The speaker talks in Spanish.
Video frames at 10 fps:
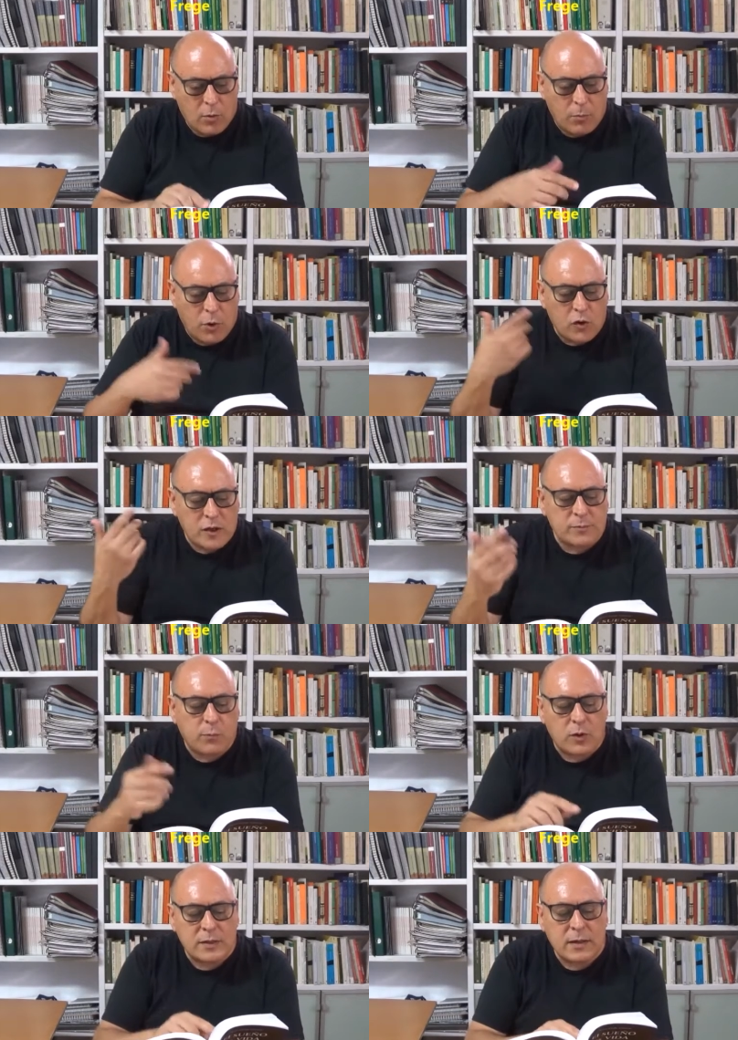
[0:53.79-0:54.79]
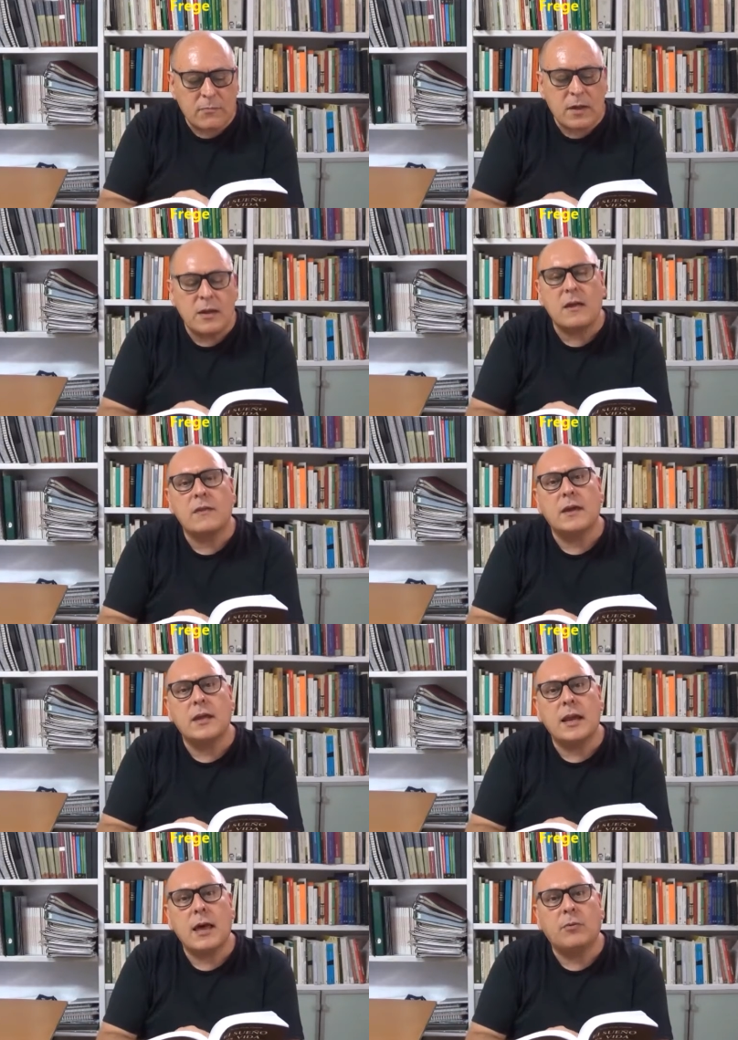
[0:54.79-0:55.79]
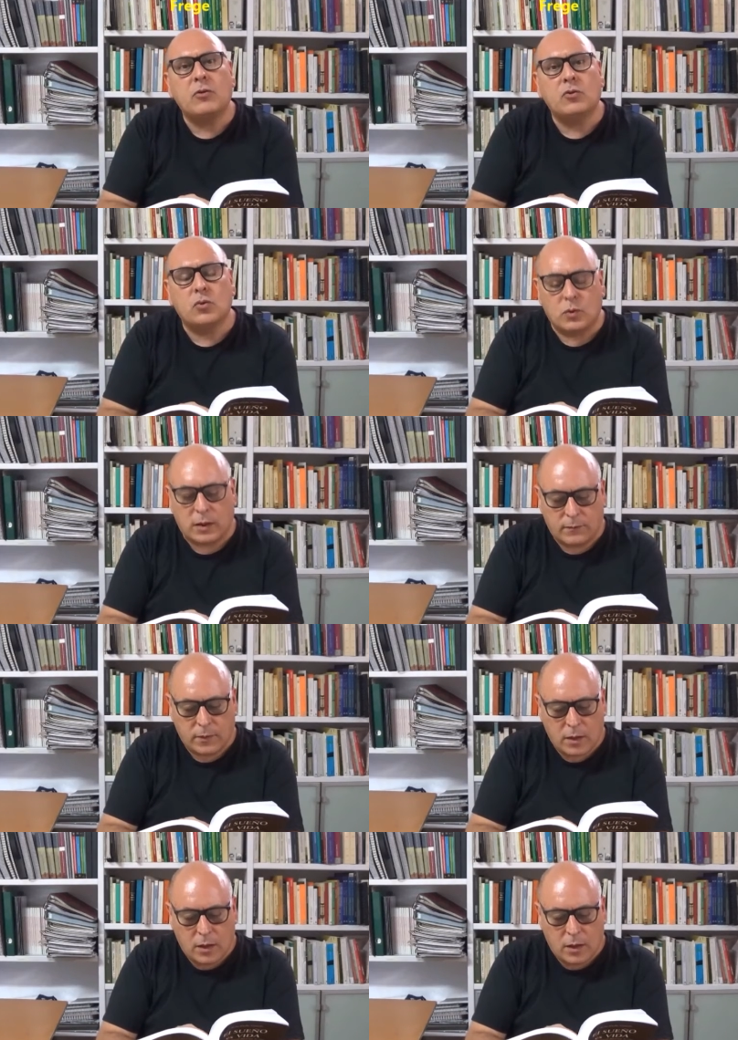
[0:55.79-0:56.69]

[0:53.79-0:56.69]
Poco después también nacería la pintura.